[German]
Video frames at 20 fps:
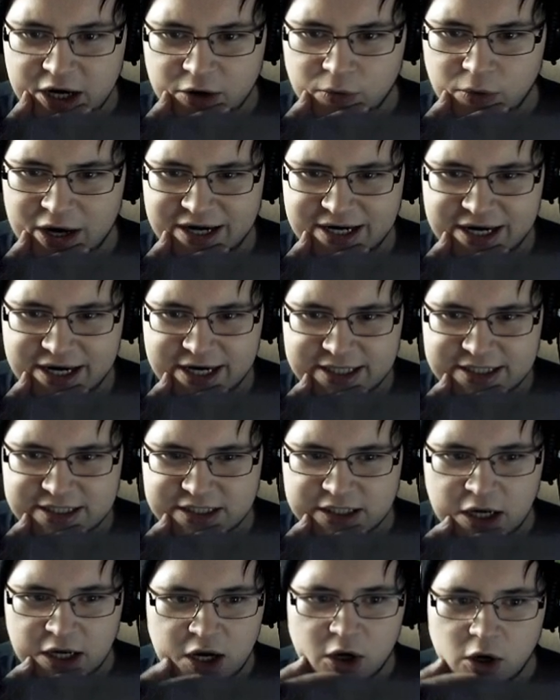Where is
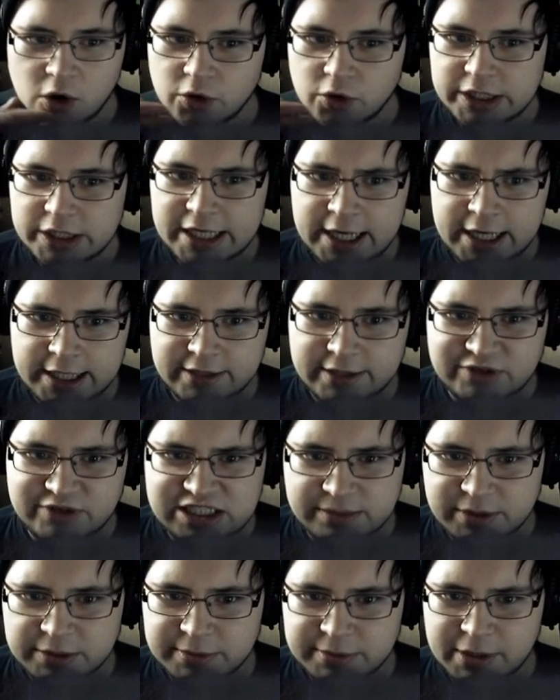this... Oh nein, was
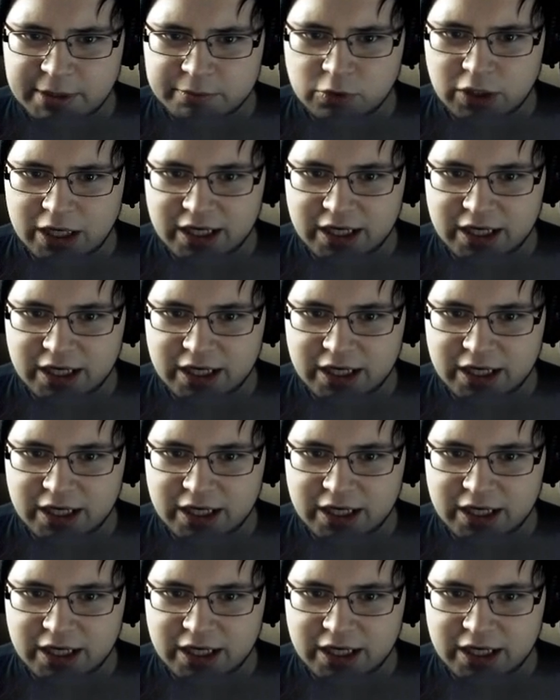haben die mit meinem Bruder